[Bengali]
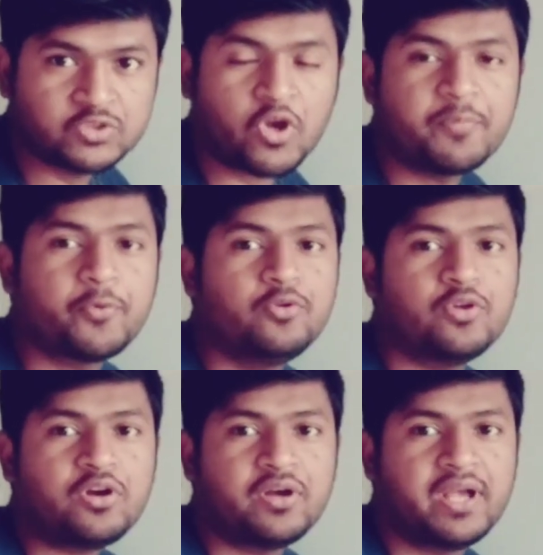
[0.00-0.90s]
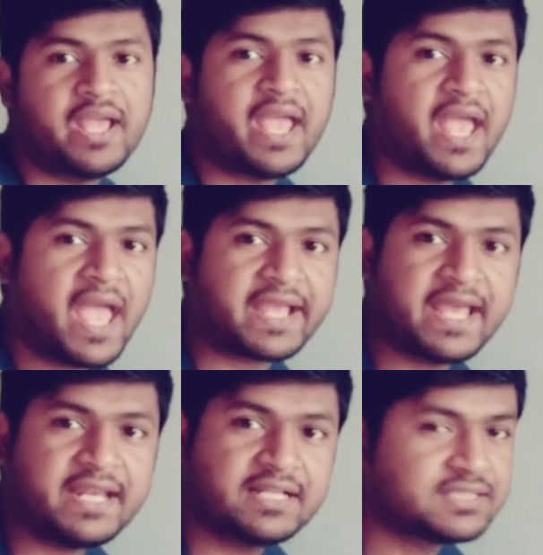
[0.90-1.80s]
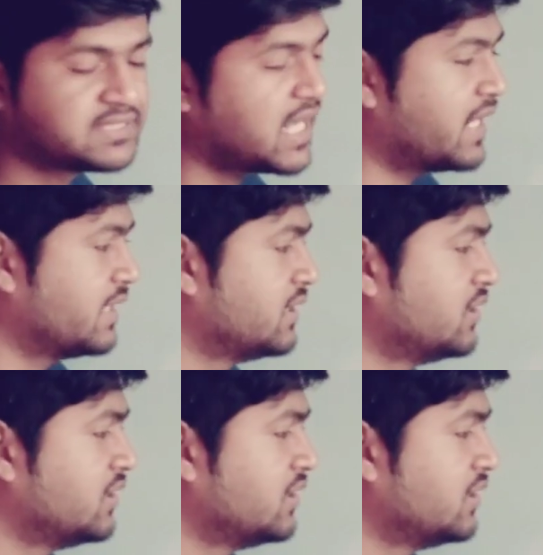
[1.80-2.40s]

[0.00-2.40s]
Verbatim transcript: ছয় পূর্ণ একে চার